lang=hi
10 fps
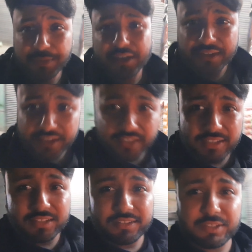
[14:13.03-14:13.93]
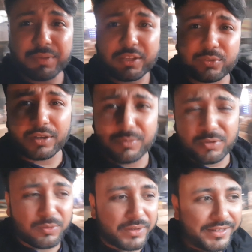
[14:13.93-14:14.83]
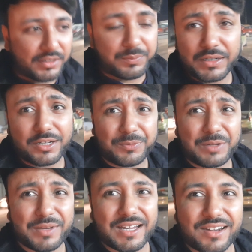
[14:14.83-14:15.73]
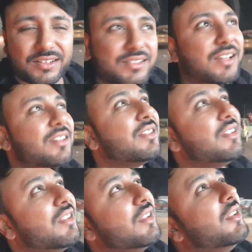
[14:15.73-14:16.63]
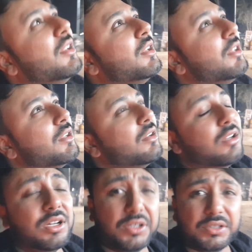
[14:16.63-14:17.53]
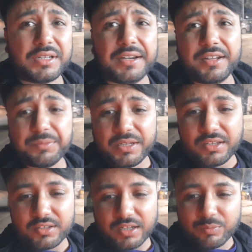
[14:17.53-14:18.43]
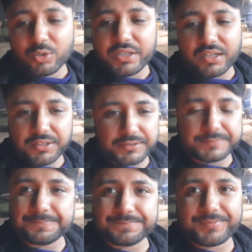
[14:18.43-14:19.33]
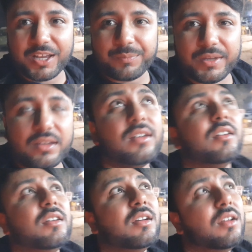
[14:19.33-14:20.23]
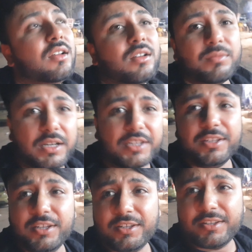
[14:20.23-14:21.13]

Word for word: अभी किसी गलत रास्ते पे आ चुके हैं हम लोग बड़ी खटपट खटपट बेकार रास्ता है ठंड अभी कम हो गई है यहाँ पे बाकी